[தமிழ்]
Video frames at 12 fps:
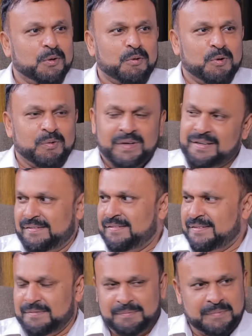தொங்க விடுவேன்
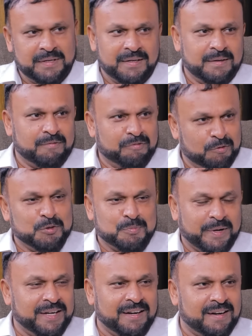
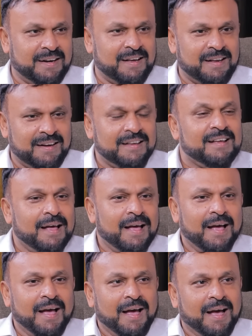அஃப்கோர்ஸ் மைனர் இருக்கார்
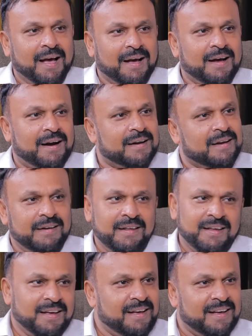ஆனால்
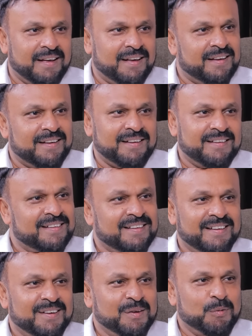நீங்கள்
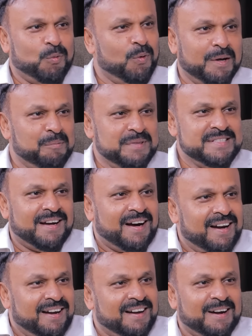உங்களை மிஞ்ச
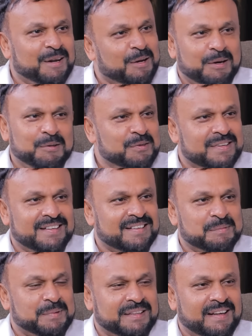ஆள் இல்லாத அளவுக்கு
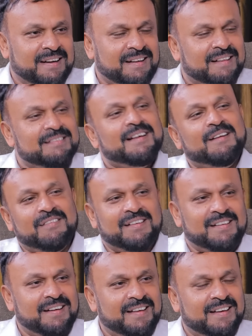பார்த்தீங்கன்னா
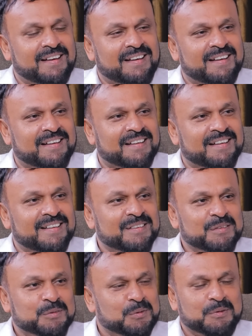அந்தளவிற்கு நீங்கள்
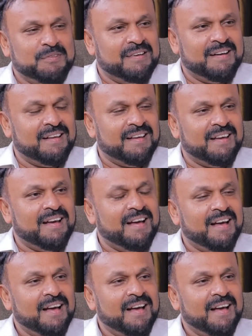தொங்க விட்டுருக்கீங்க